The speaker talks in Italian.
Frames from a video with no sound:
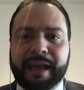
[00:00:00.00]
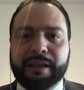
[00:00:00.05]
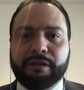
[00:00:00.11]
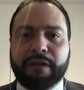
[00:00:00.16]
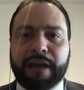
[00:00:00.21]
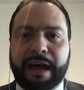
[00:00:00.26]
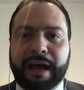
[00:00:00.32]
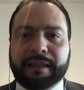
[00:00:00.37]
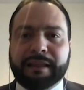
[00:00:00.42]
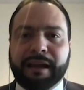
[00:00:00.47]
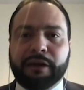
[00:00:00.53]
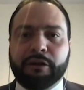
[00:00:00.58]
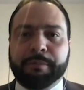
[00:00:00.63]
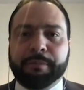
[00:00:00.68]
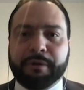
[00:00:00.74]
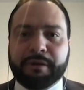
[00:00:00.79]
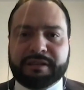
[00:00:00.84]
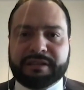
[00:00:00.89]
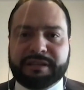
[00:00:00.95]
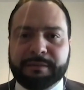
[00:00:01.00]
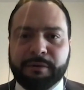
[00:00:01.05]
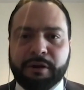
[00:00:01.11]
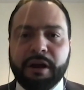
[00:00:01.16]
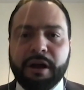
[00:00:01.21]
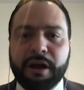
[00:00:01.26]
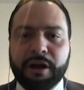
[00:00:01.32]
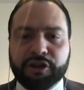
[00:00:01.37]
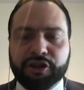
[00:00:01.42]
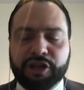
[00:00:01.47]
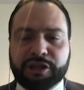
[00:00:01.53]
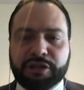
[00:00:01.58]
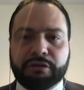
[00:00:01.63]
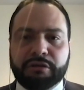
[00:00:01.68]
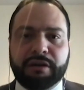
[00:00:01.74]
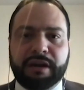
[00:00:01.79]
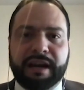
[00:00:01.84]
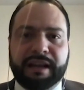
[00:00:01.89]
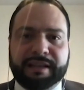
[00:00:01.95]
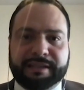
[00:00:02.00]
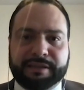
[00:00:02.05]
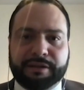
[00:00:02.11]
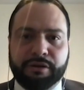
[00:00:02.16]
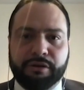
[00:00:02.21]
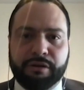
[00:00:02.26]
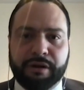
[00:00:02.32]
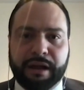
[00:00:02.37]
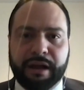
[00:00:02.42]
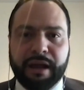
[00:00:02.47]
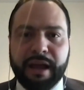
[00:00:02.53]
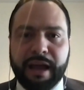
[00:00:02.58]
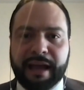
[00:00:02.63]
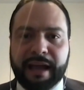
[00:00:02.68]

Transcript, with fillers: in Olanda l'anno prossimo ci sono le elezioni